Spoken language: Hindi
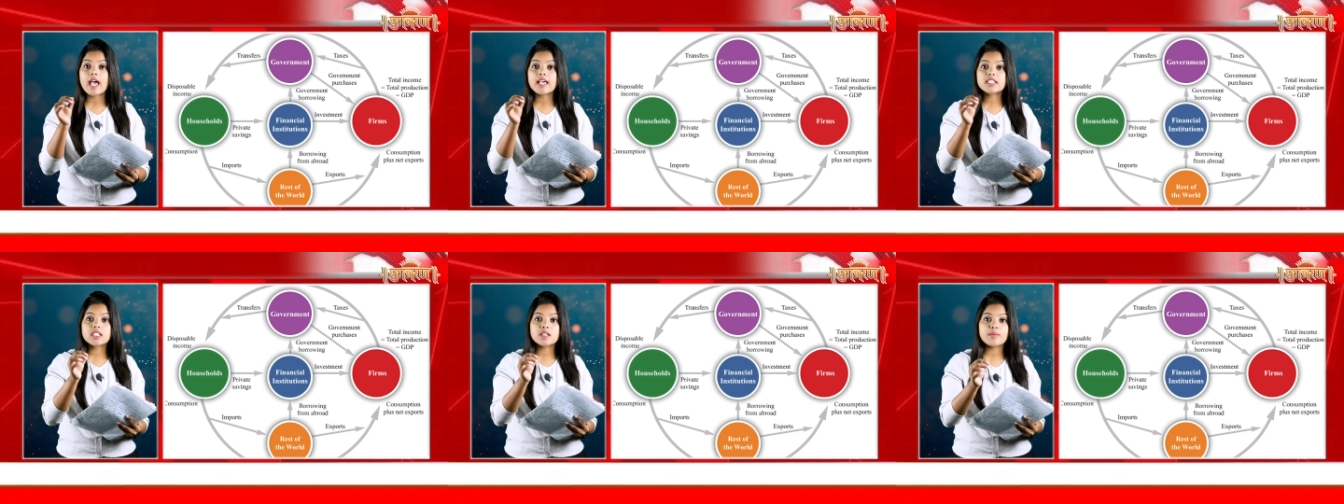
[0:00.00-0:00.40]

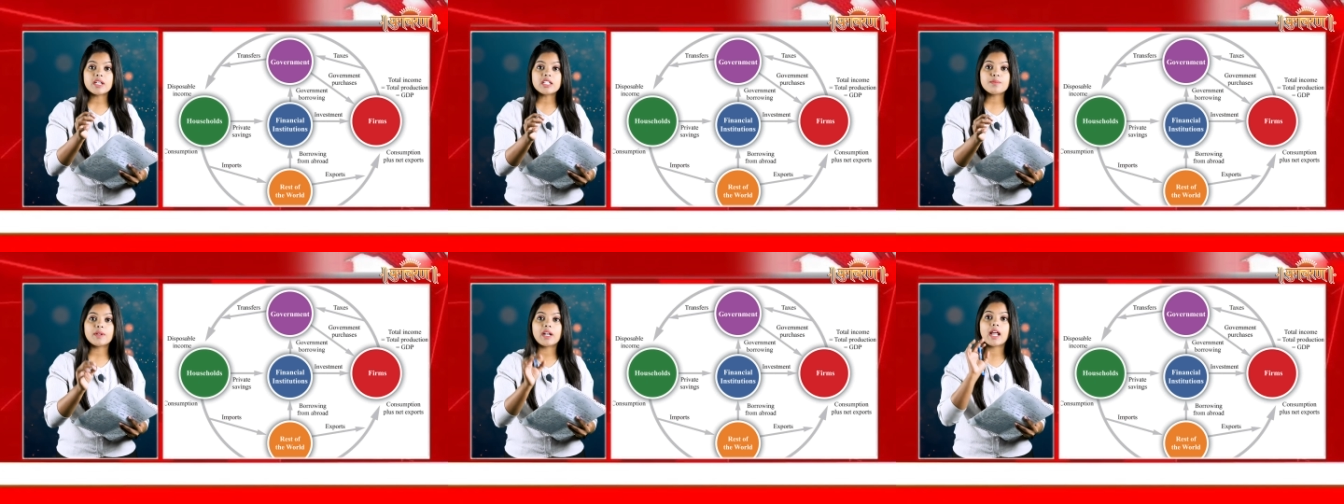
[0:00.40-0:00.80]

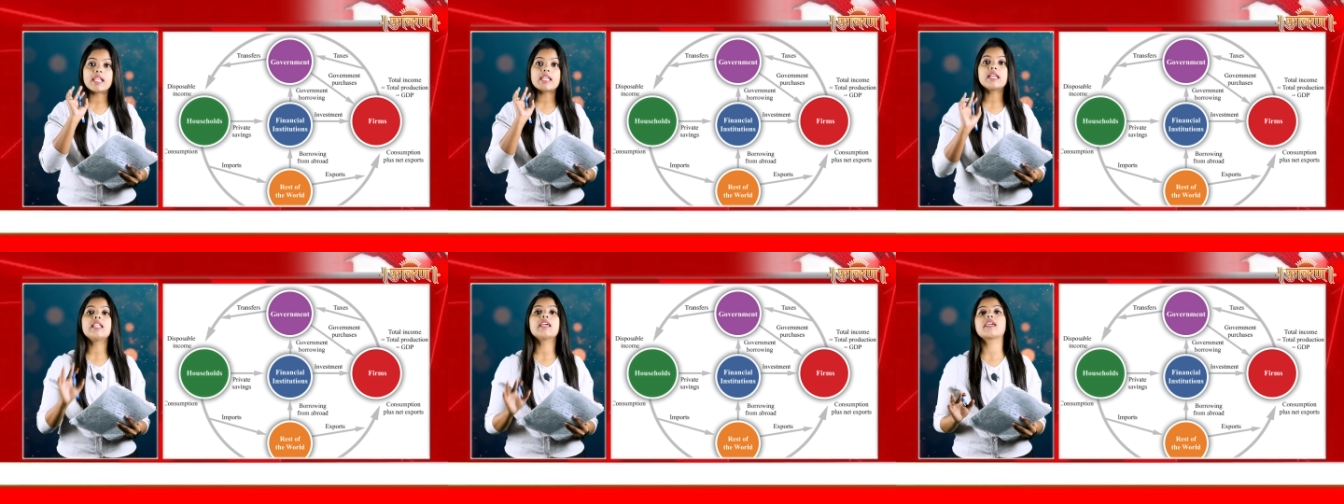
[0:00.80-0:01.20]
एस्टिमेट
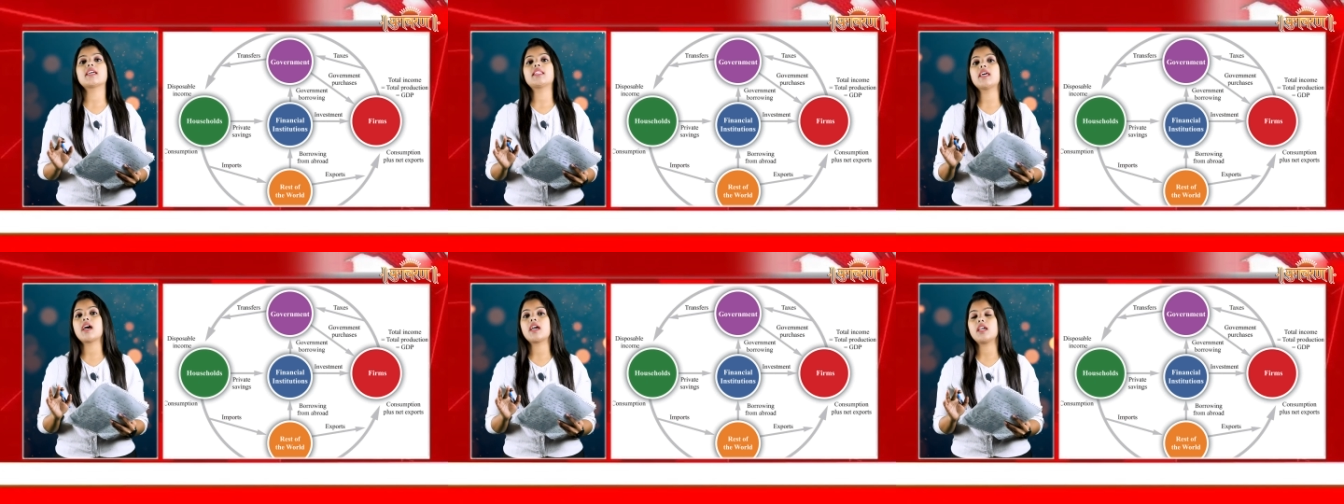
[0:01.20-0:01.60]
बनाने के लिए
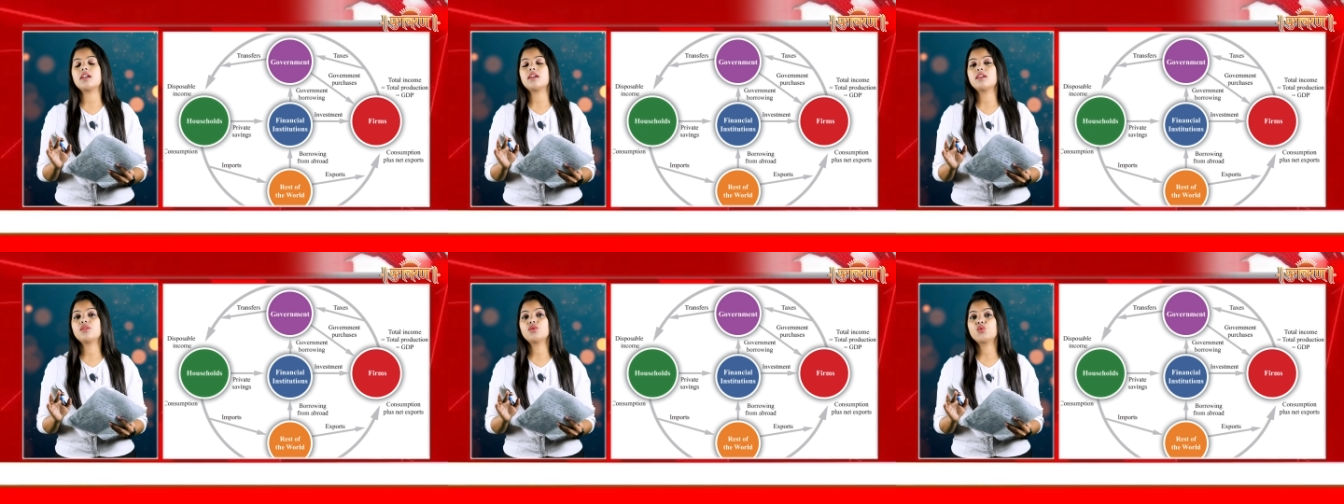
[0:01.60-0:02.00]
कहता है
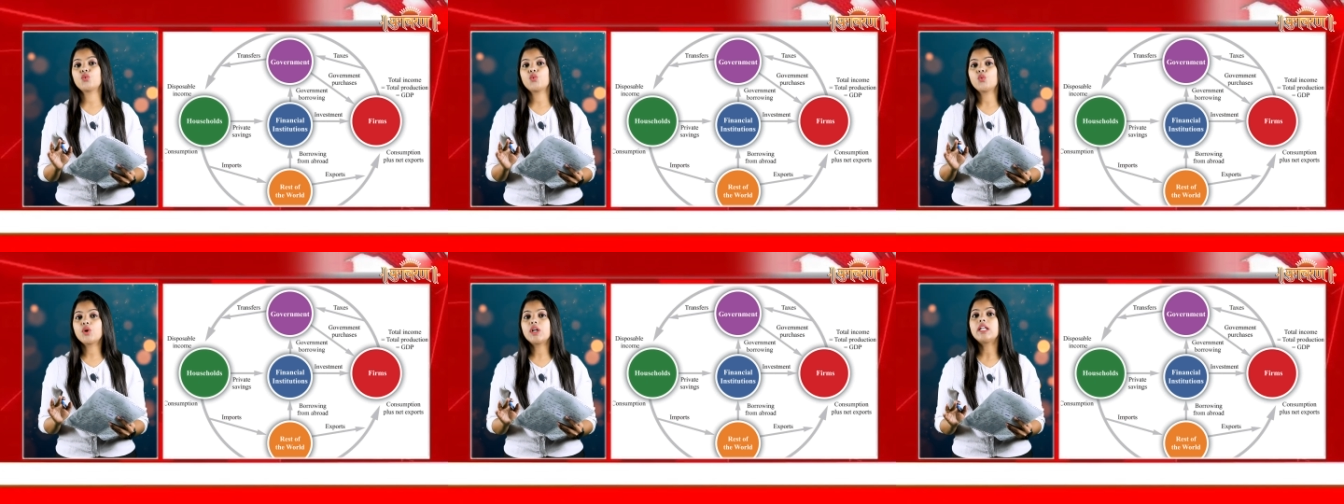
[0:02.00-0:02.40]

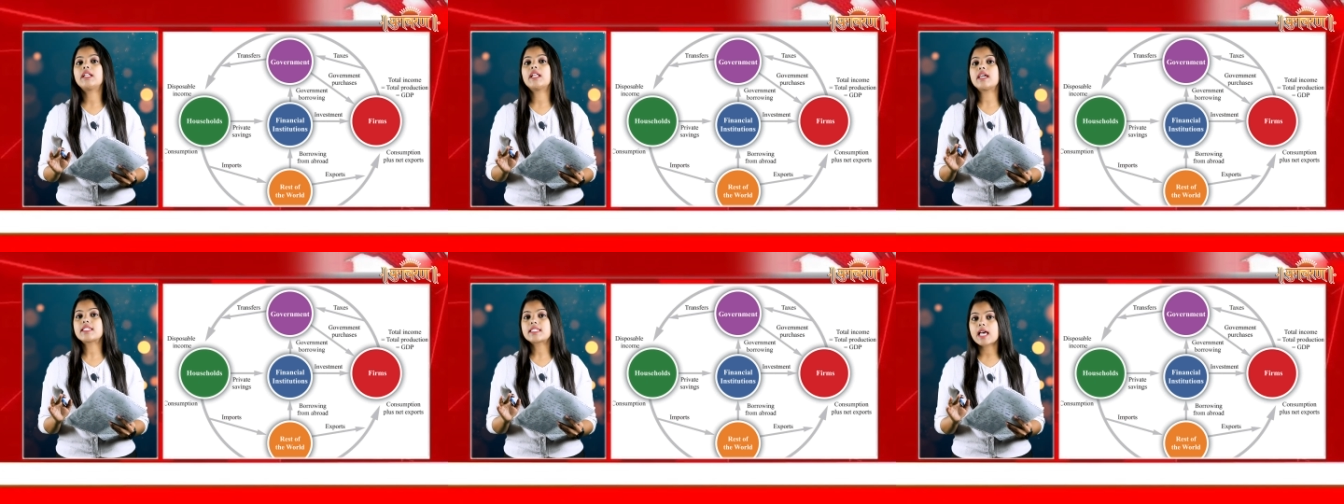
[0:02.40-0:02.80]
उन्हें
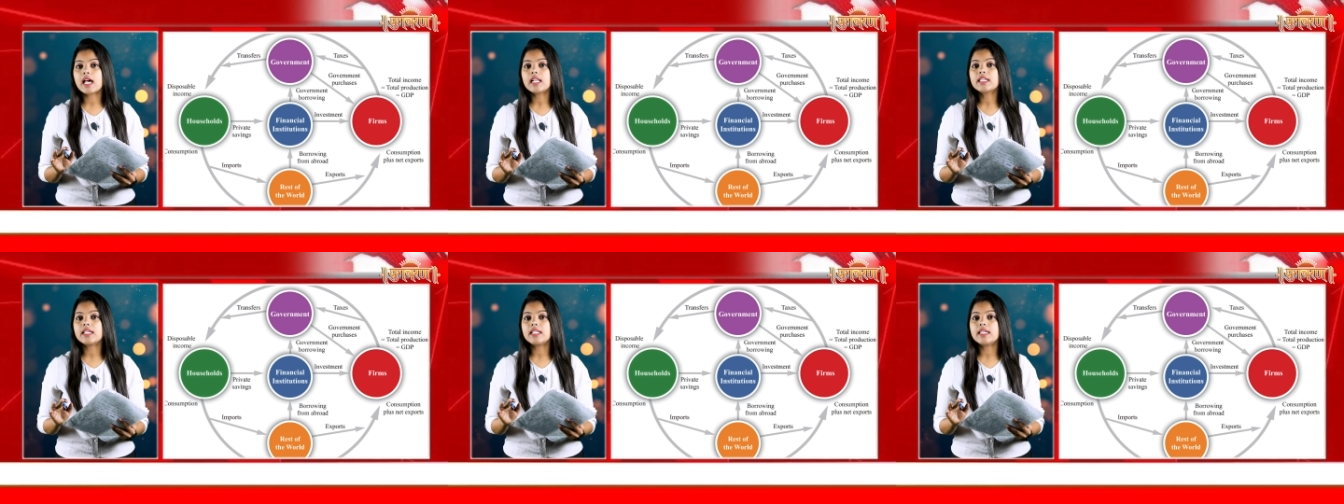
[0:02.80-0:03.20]
नए
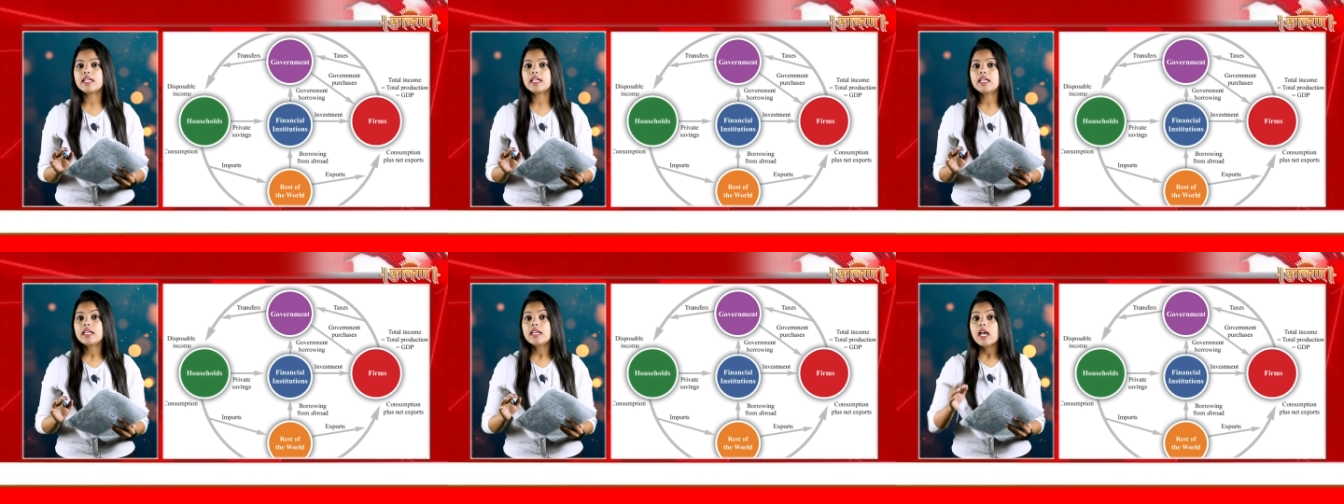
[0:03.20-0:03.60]
साल के लिए